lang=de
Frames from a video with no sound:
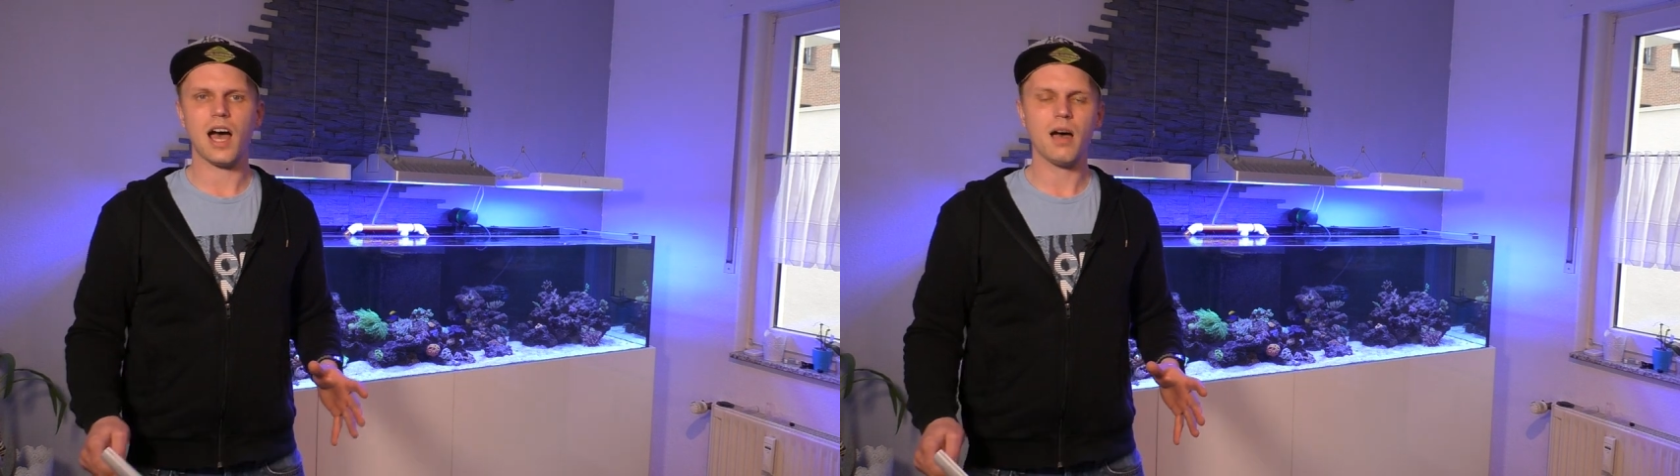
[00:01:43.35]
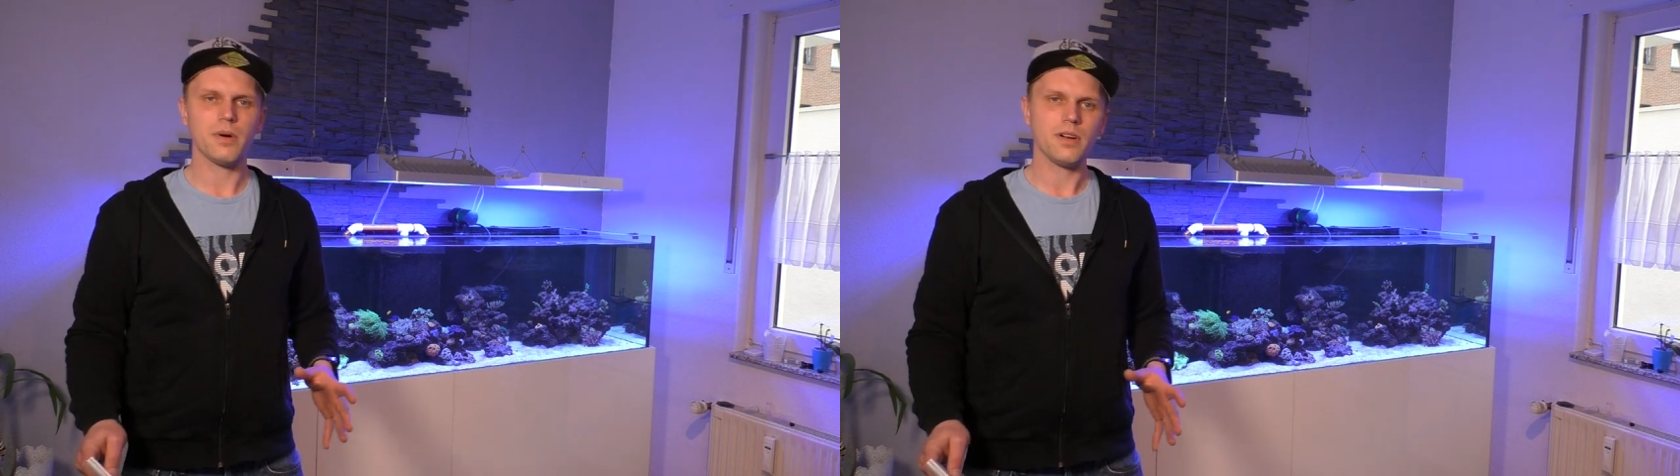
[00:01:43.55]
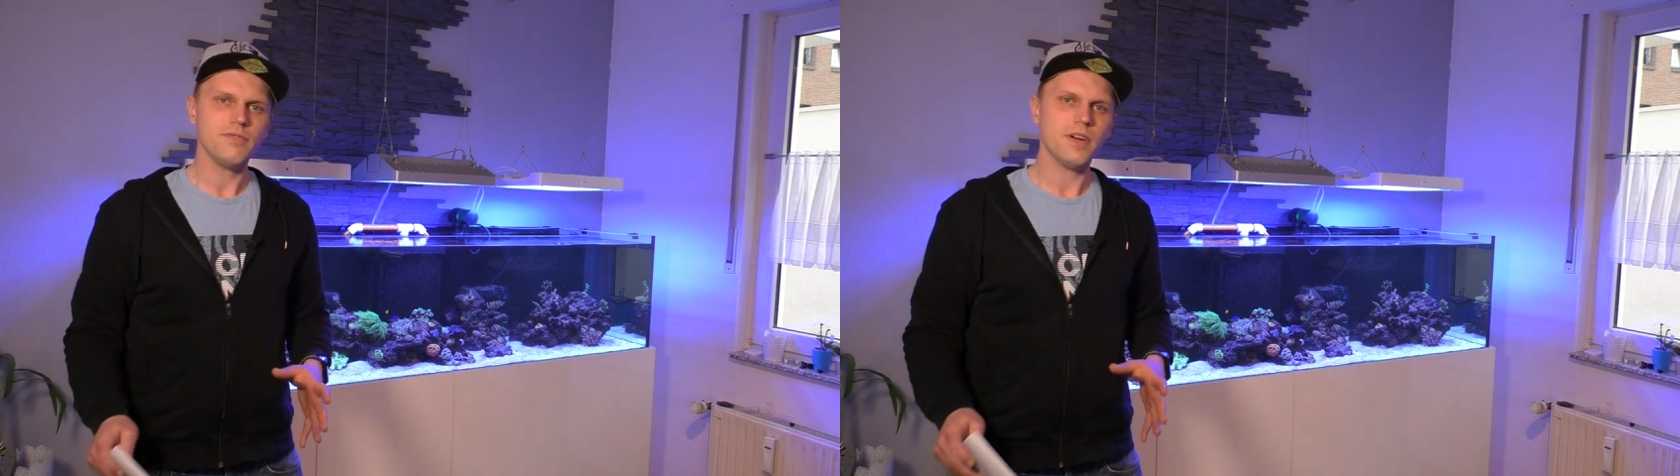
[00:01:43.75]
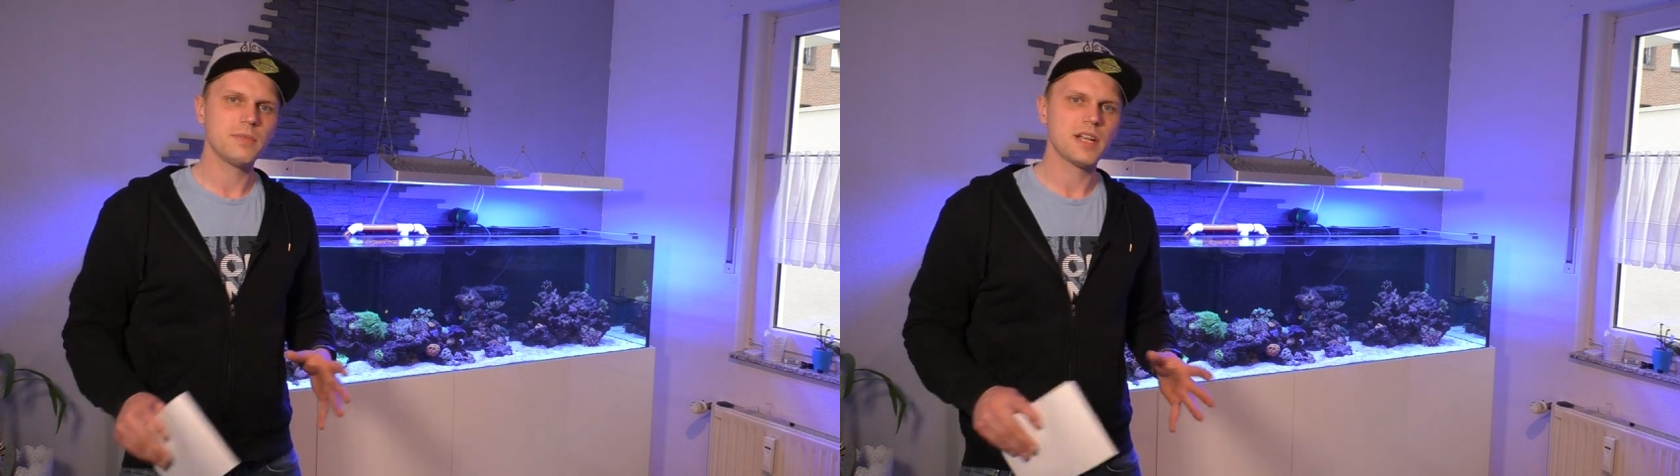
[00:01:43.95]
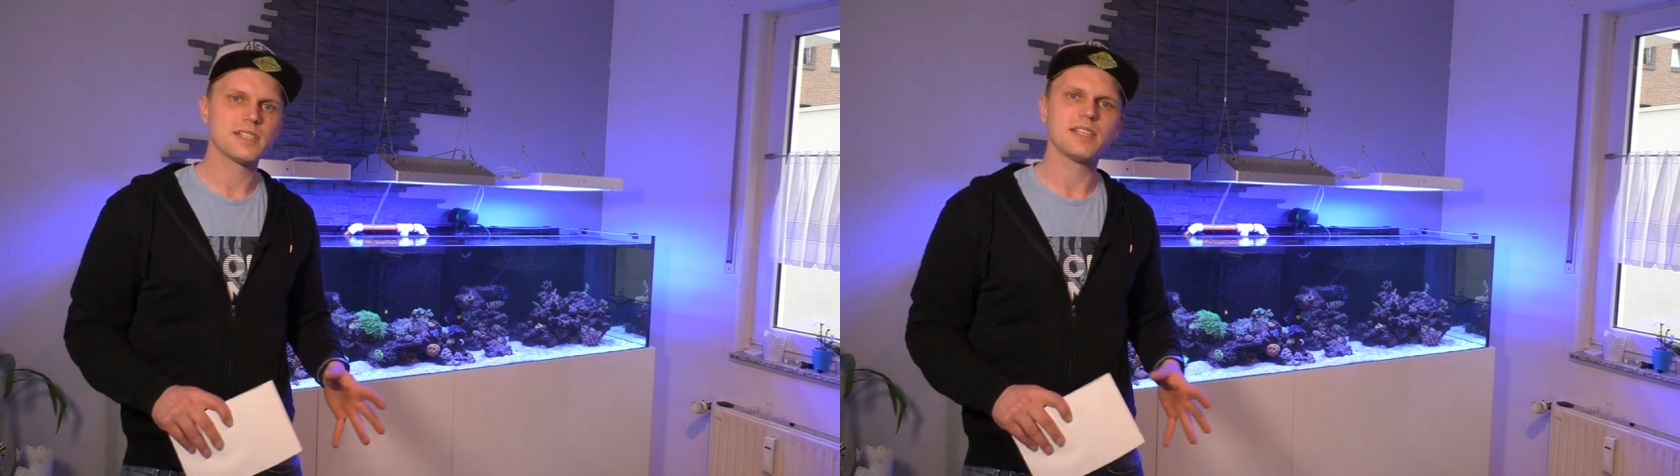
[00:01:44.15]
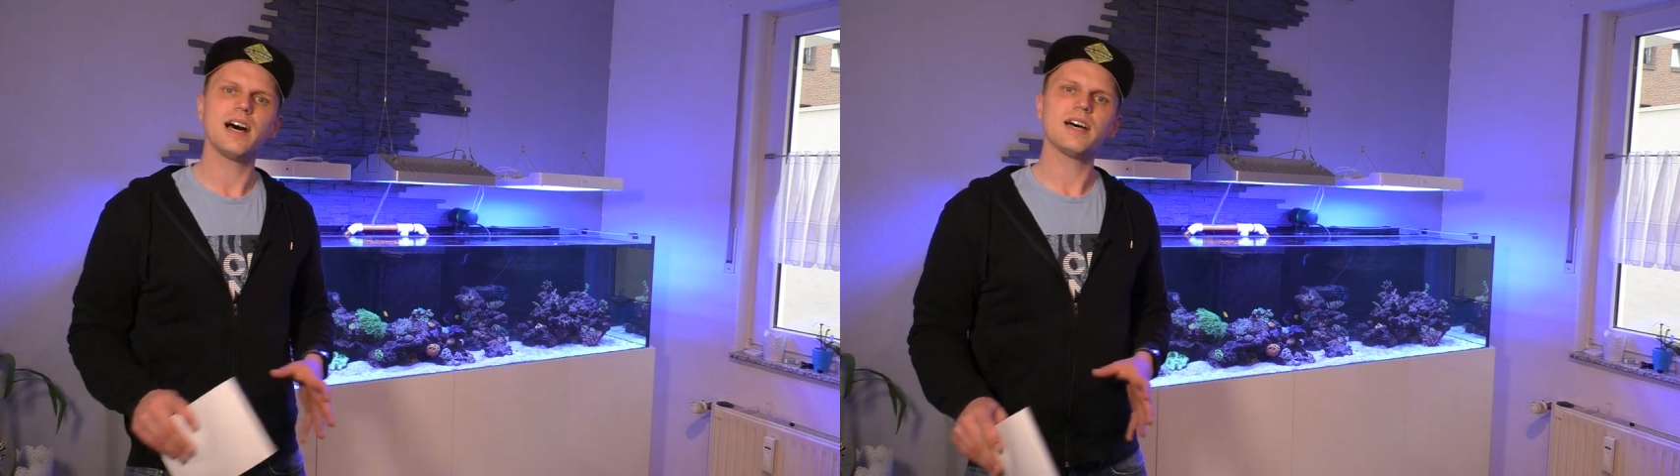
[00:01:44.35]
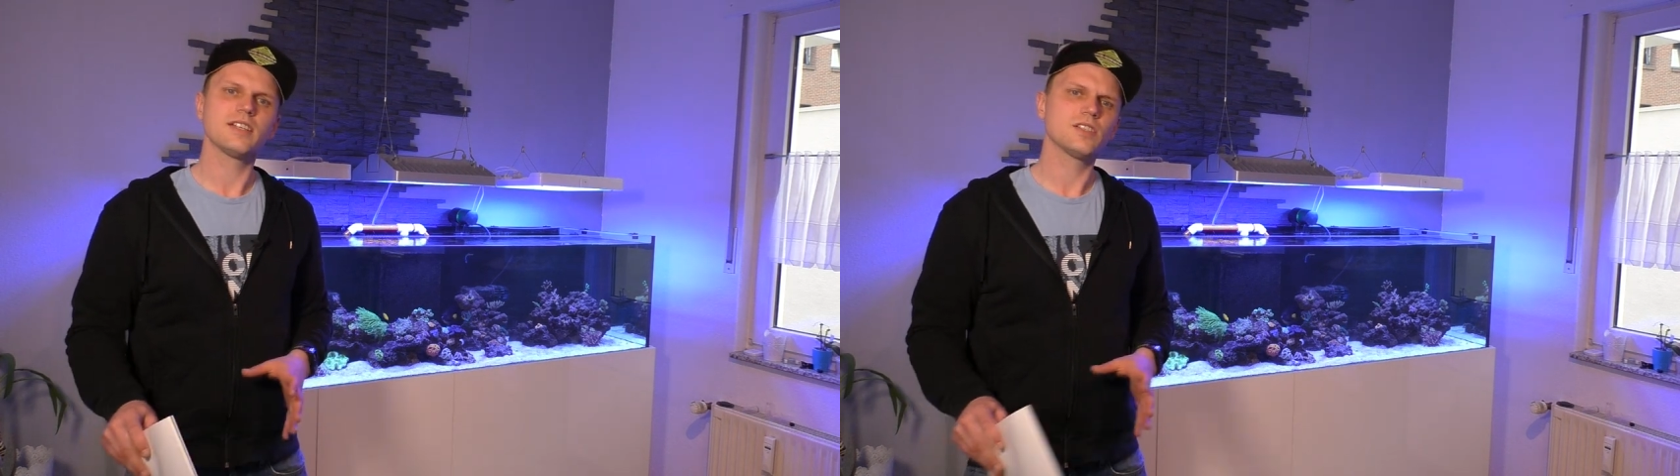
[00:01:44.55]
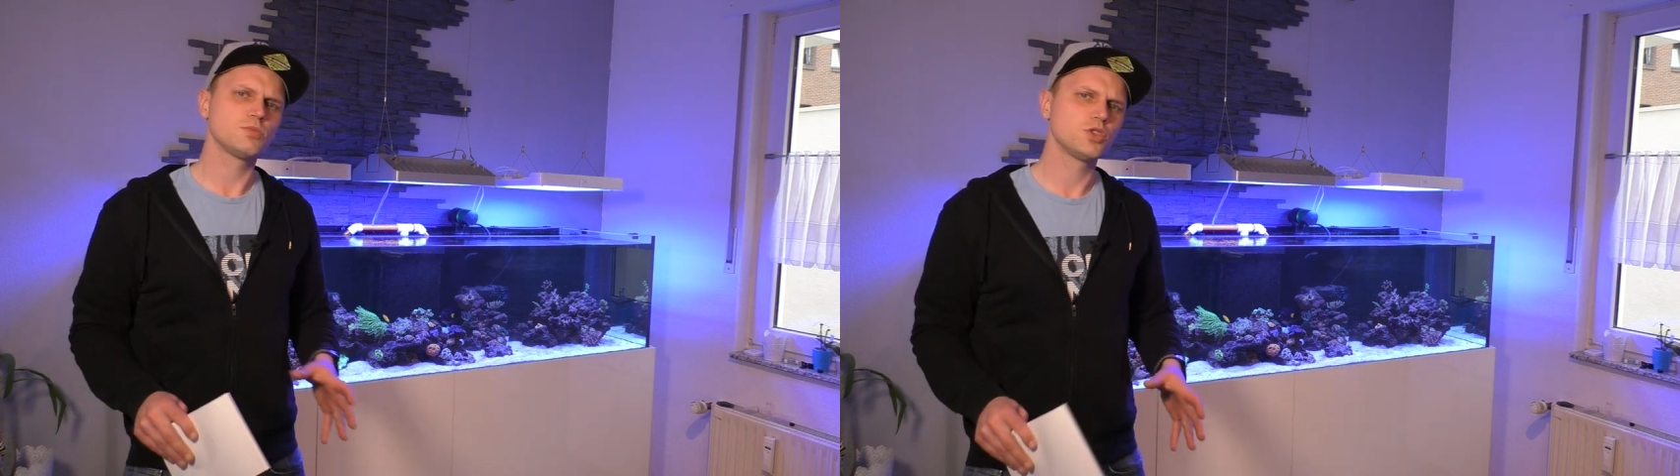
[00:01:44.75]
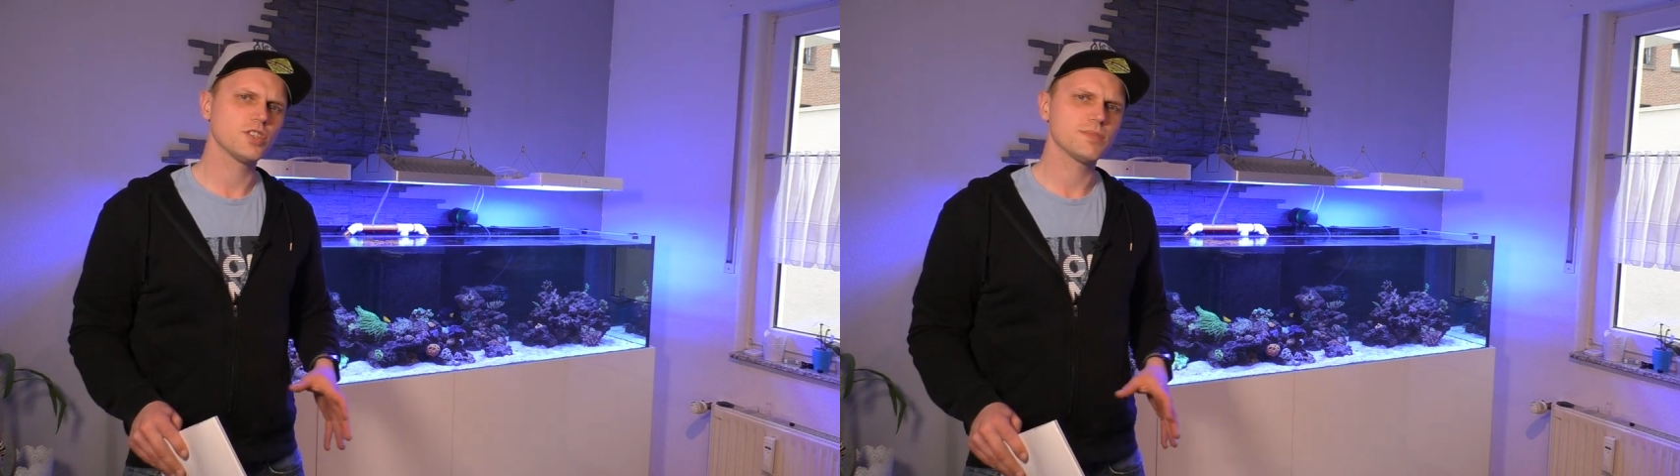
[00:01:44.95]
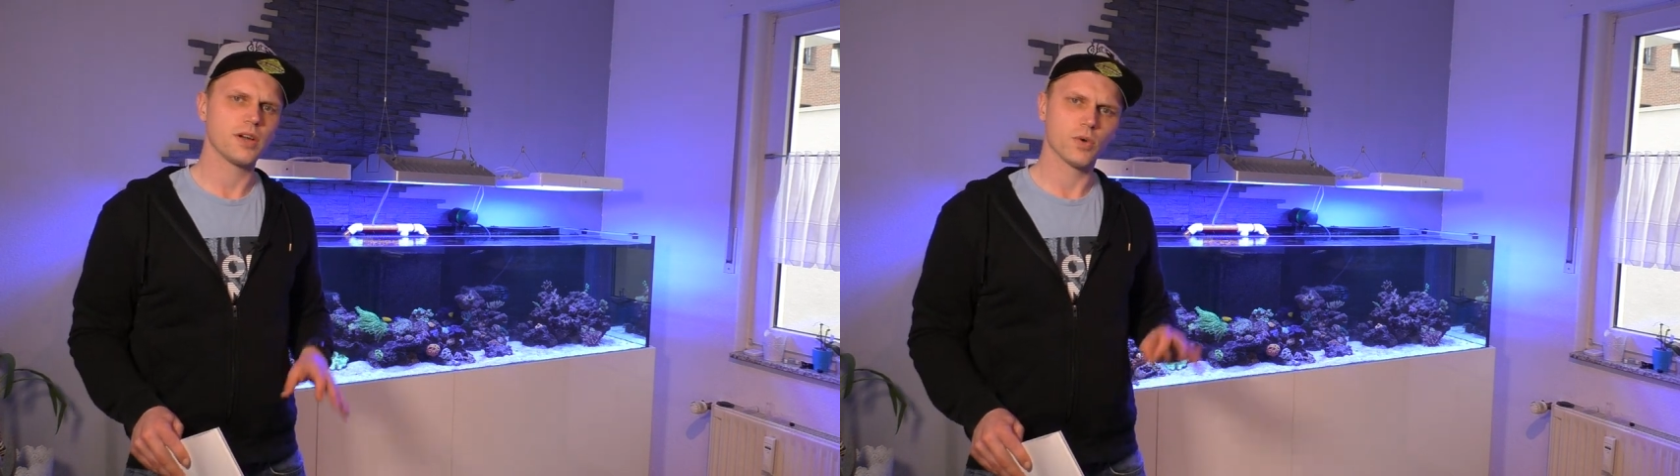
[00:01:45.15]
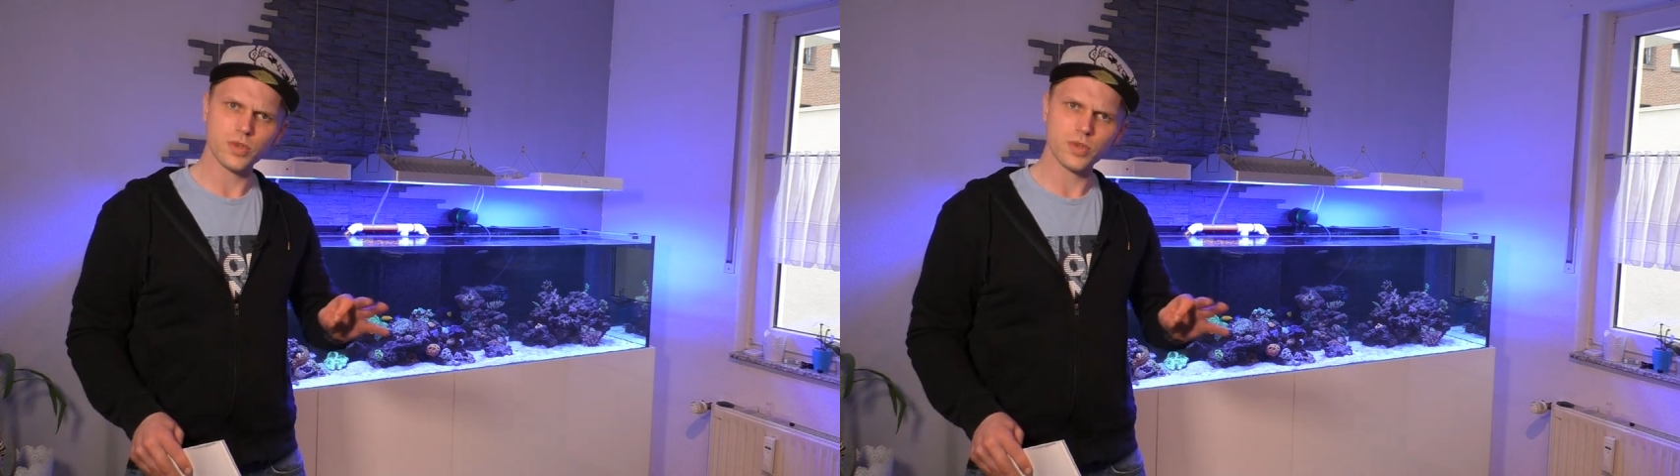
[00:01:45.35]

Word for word: aber wenn man das nachher zum Schluss mal